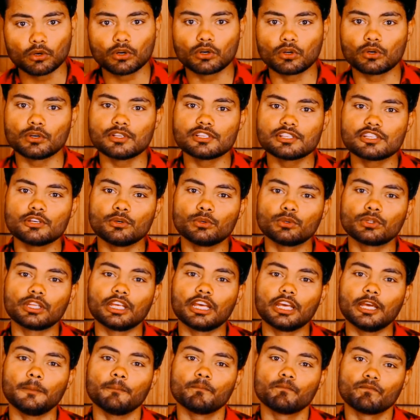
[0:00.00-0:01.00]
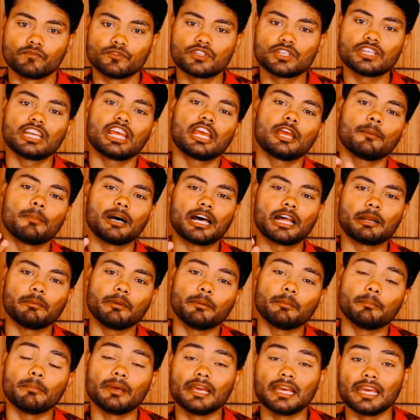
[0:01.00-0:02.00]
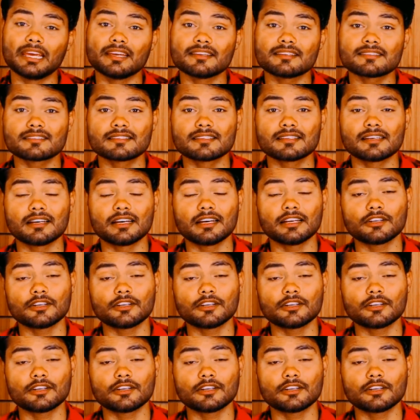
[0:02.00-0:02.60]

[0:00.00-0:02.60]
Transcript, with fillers: कौन कौन सी होती हैं जिनके बारे में मैं इस